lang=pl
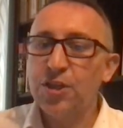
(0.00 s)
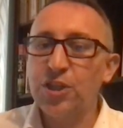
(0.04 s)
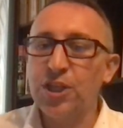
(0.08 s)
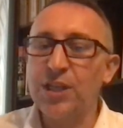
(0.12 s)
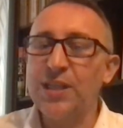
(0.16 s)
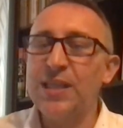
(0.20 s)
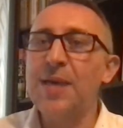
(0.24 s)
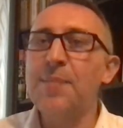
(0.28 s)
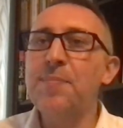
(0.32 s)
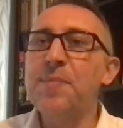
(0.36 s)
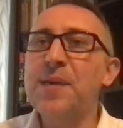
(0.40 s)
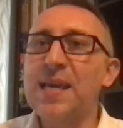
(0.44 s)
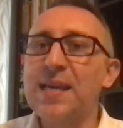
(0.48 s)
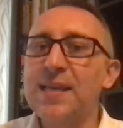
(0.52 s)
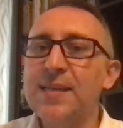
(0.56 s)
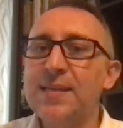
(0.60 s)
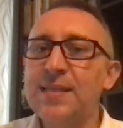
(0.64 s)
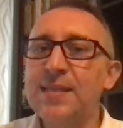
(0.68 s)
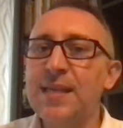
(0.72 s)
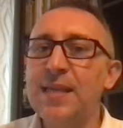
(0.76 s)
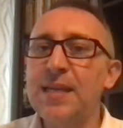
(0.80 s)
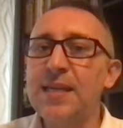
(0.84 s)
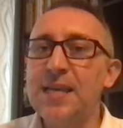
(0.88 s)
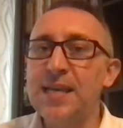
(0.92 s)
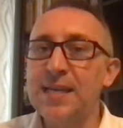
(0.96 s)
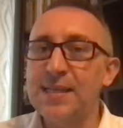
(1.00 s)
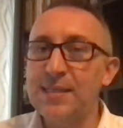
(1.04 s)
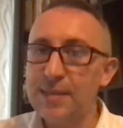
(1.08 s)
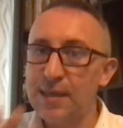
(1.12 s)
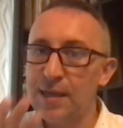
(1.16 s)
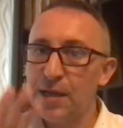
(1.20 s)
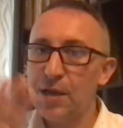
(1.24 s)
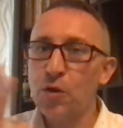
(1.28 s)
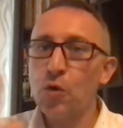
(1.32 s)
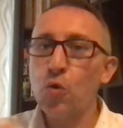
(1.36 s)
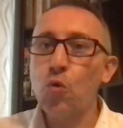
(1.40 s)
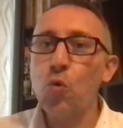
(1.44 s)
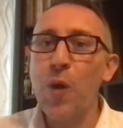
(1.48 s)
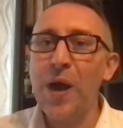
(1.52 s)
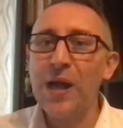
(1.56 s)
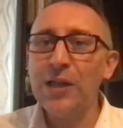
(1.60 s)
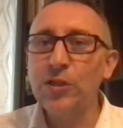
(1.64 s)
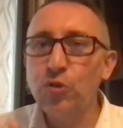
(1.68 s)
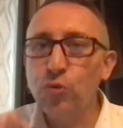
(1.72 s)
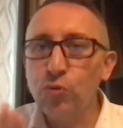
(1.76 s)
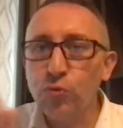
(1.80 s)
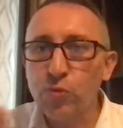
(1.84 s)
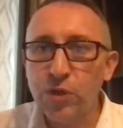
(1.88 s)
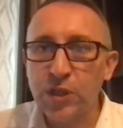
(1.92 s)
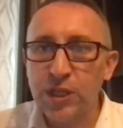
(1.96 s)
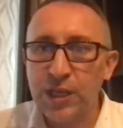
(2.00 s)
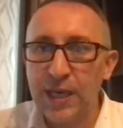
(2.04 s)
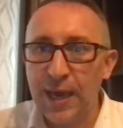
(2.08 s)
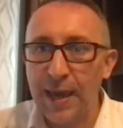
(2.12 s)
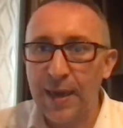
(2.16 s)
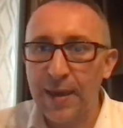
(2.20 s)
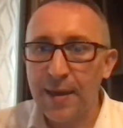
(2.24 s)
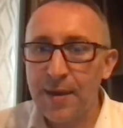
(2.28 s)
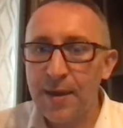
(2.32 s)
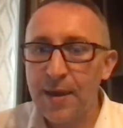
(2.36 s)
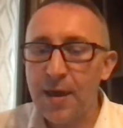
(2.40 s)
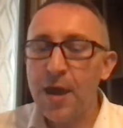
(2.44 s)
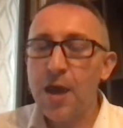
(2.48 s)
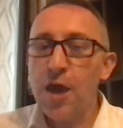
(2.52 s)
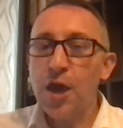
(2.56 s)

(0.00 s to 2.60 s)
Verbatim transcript: że te miejsce jest gładziutkie.